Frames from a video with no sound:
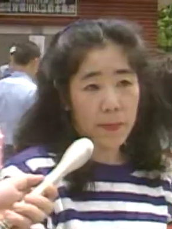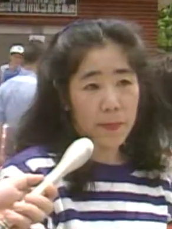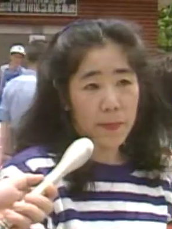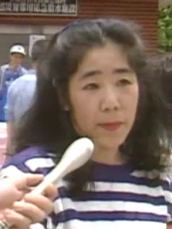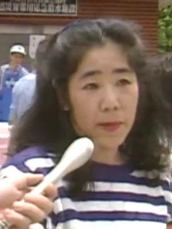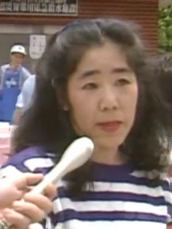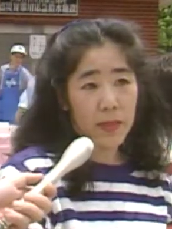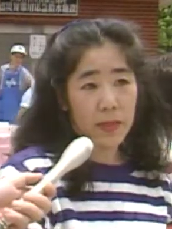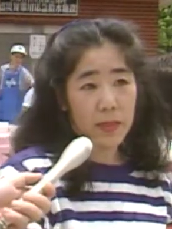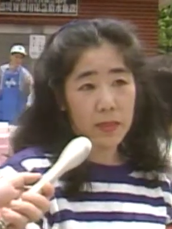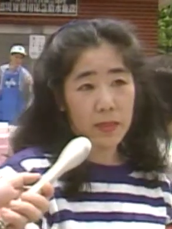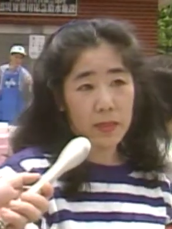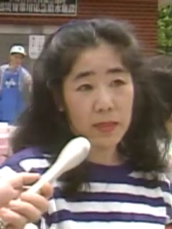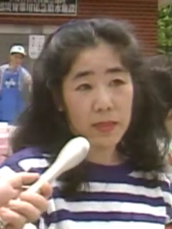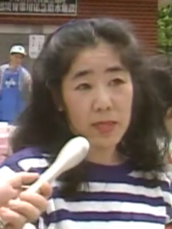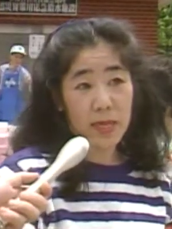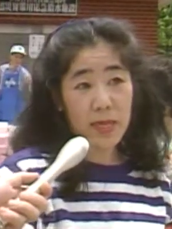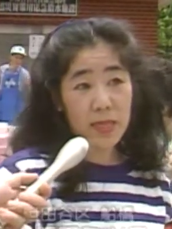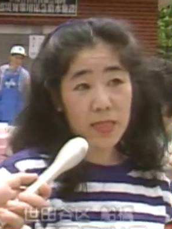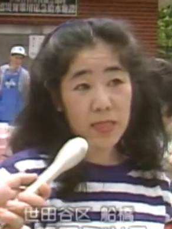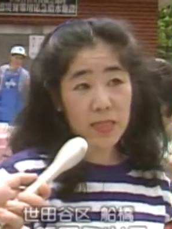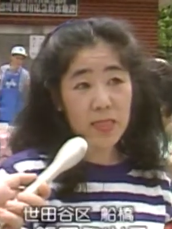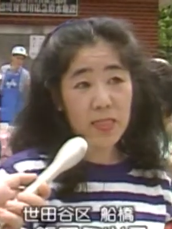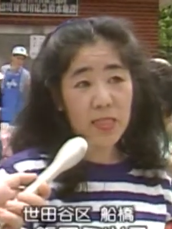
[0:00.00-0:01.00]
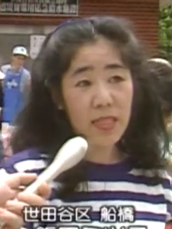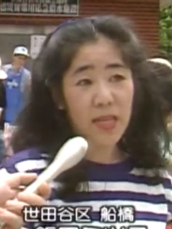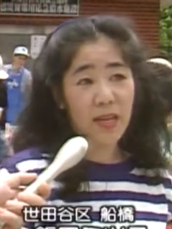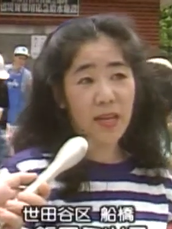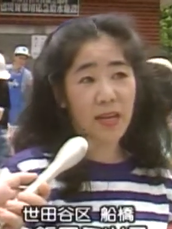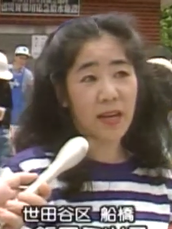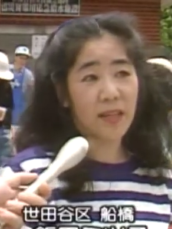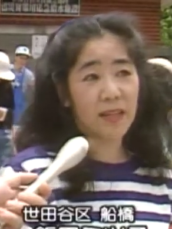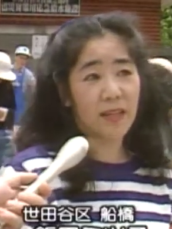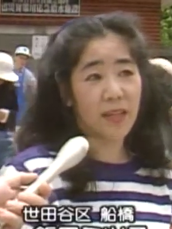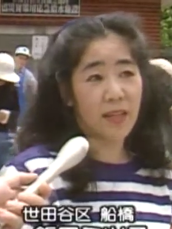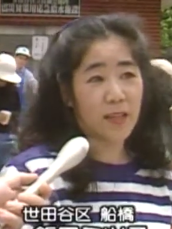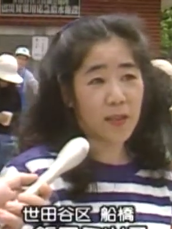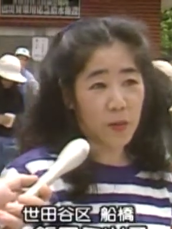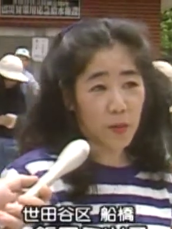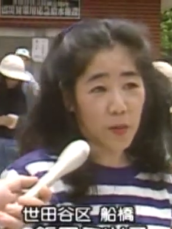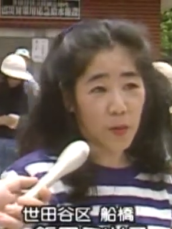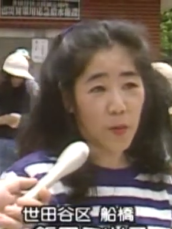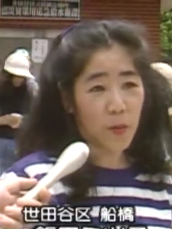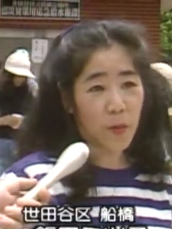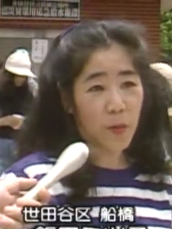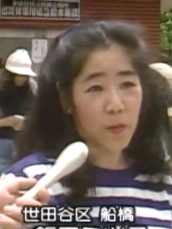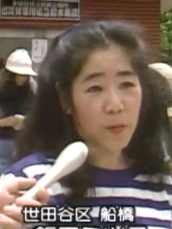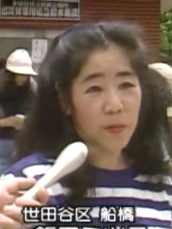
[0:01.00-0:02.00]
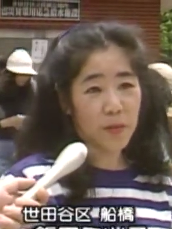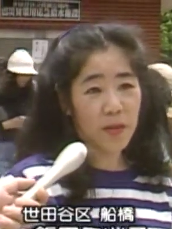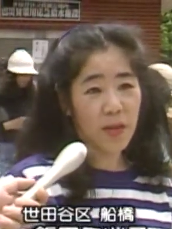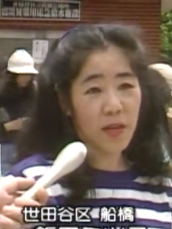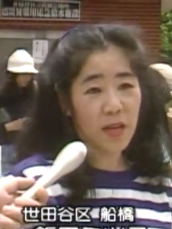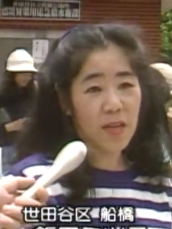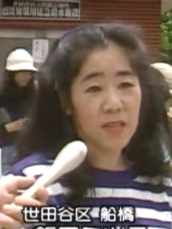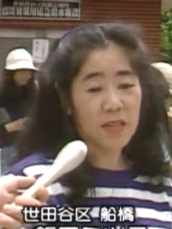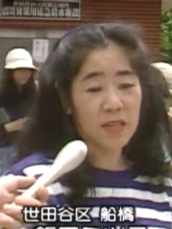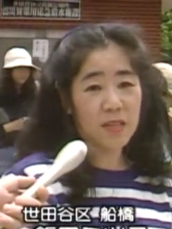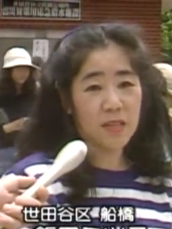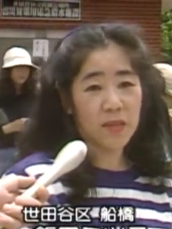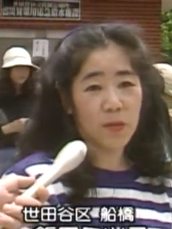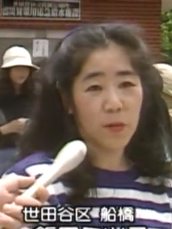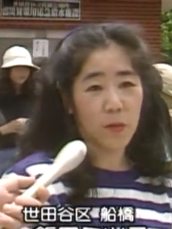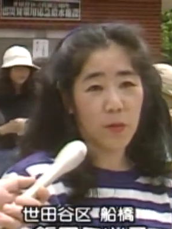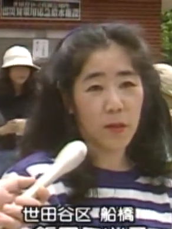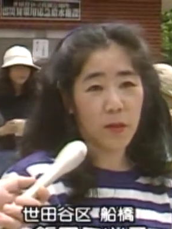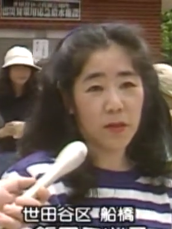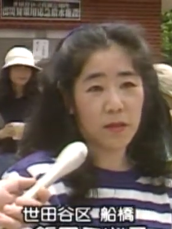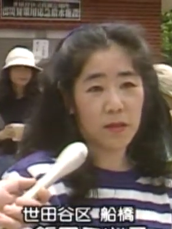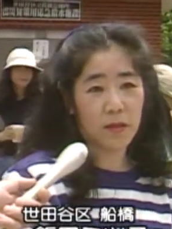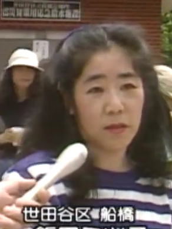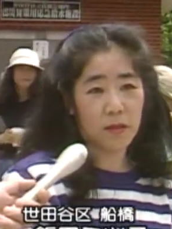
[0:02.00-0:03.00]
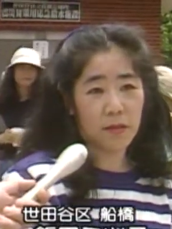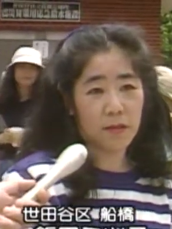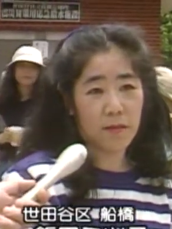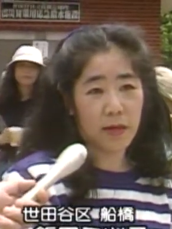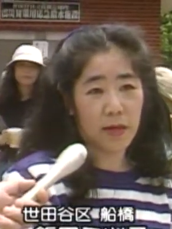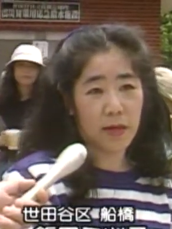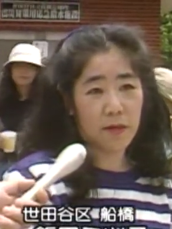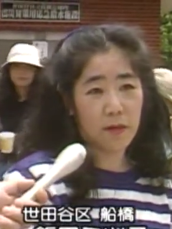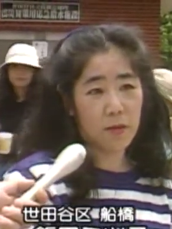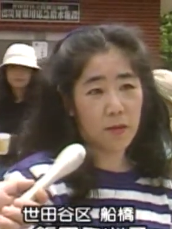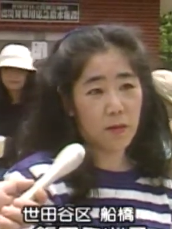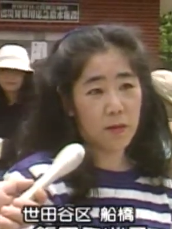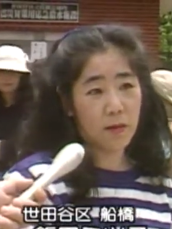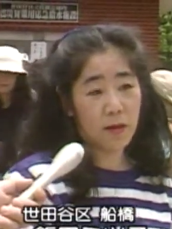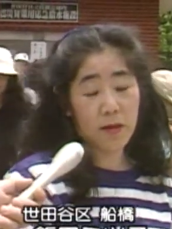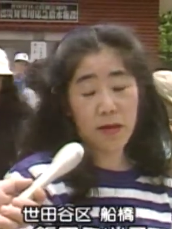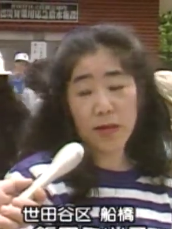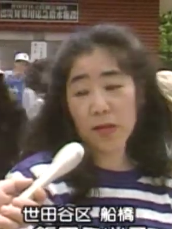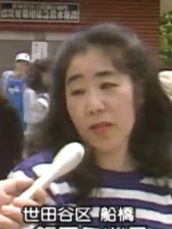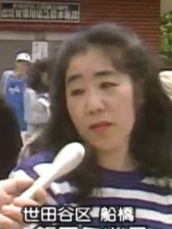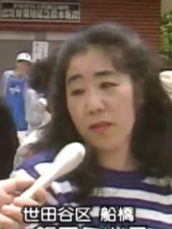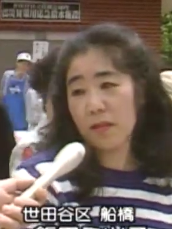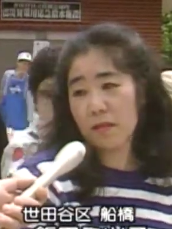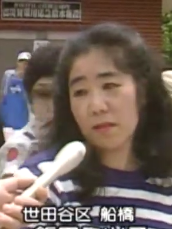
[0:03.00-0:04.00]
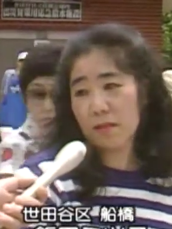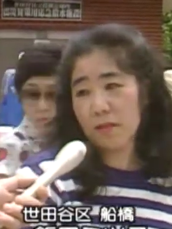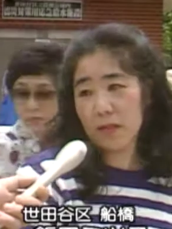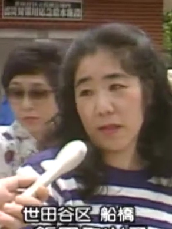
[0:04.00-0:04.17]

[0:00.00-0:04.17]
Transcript: やっぱり熱心な方と無関心の方って割と分かれて